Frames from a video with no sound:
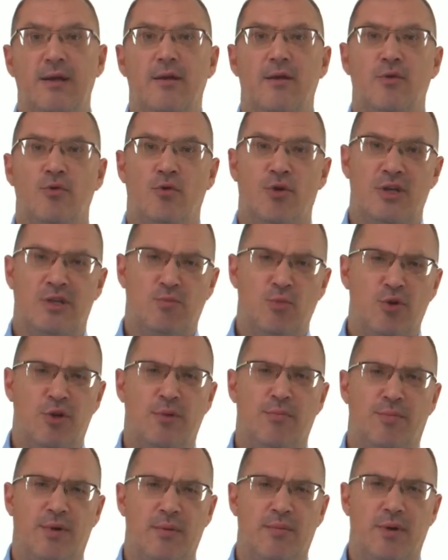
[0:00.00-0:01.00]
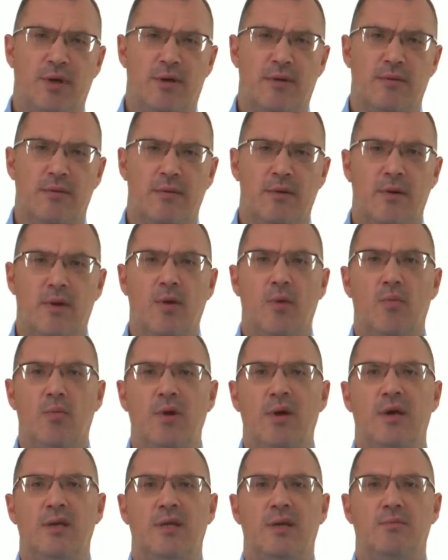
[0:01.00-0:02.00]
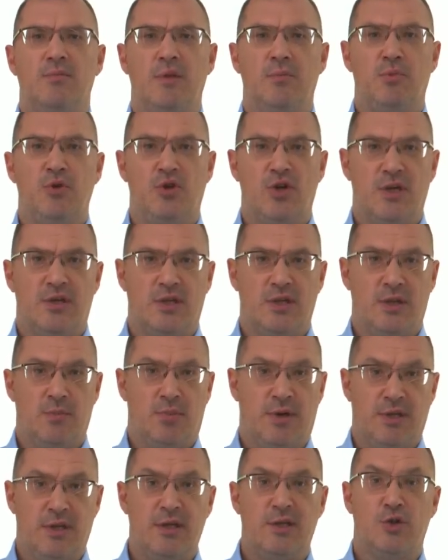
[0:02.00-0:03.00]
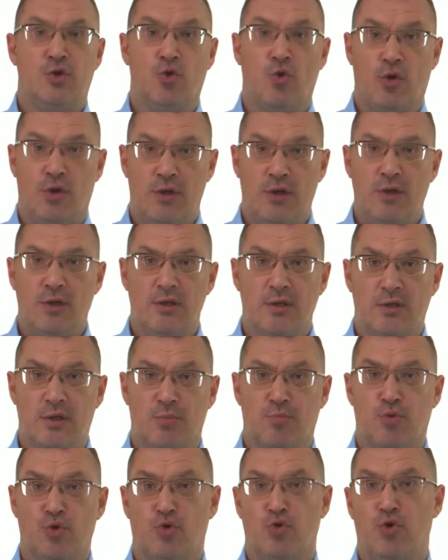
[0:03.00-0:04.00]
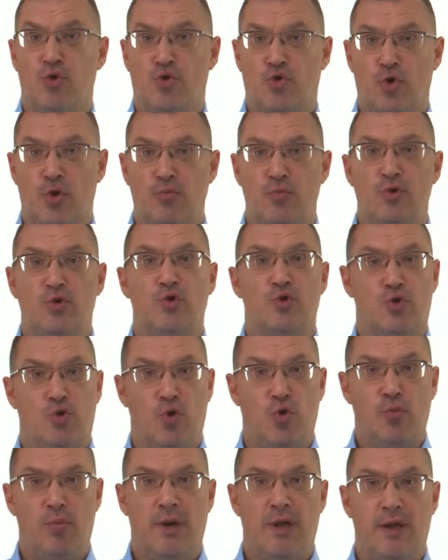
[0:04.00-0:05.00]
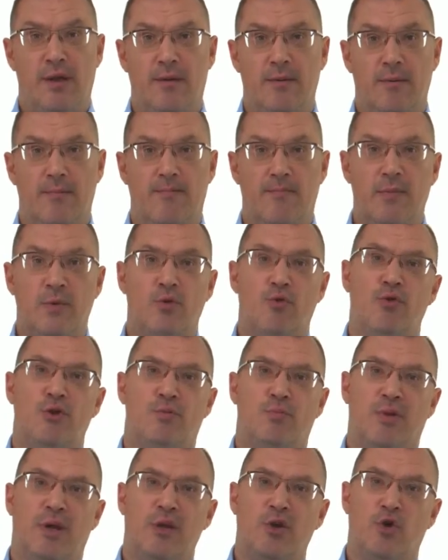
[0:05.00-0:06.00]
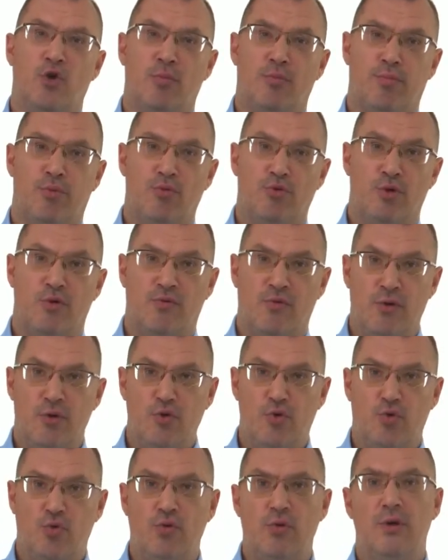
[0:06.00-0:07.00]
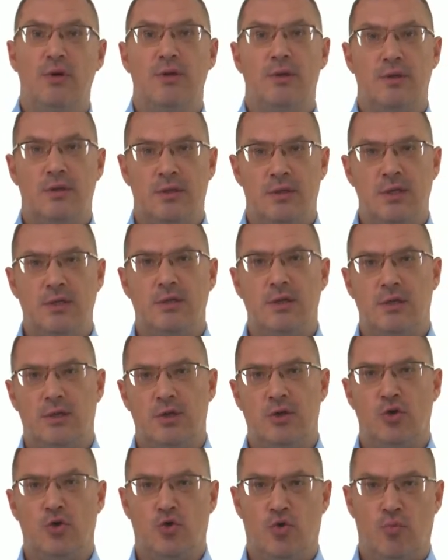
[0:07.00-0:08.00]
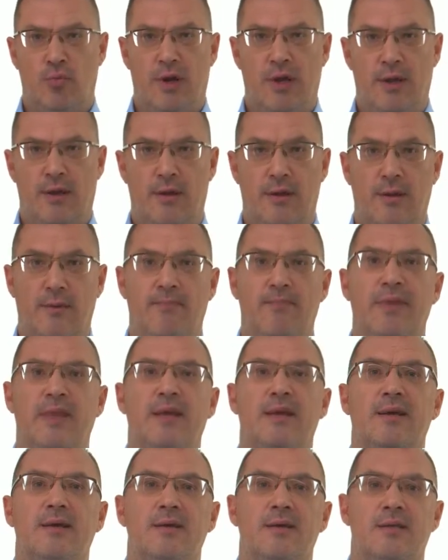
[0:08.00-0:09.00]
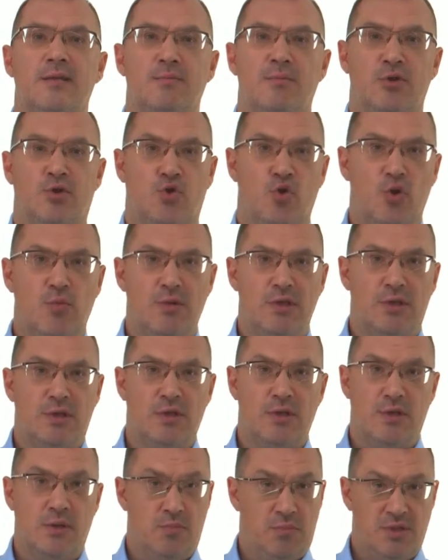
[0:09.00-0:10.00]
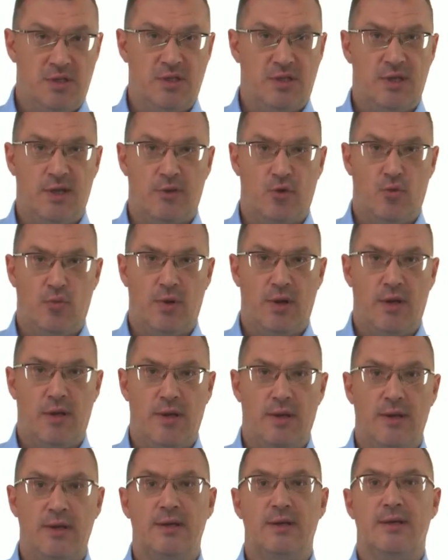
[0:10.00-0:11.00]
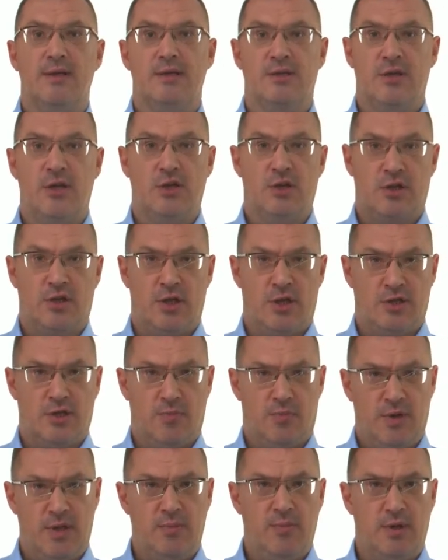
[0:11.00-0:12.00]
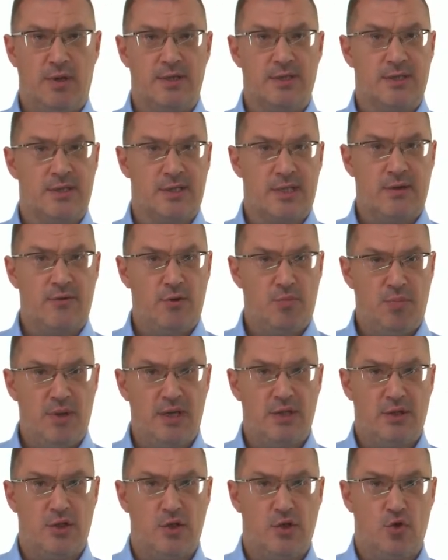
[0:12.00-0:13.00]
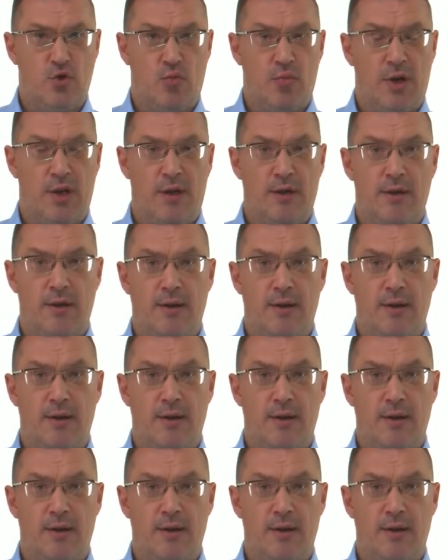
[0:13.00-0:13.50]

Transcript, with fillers: Но ну, рассмотрим пример. Мы хотим напечатать и продать 100 книг с отпускной стоимостью 100 рублей, то есть планируем получить выручку 10 тысяч рублей. Себестоимость книги 50 рублей, значит наша прибыль составит 5 тысяч рублей.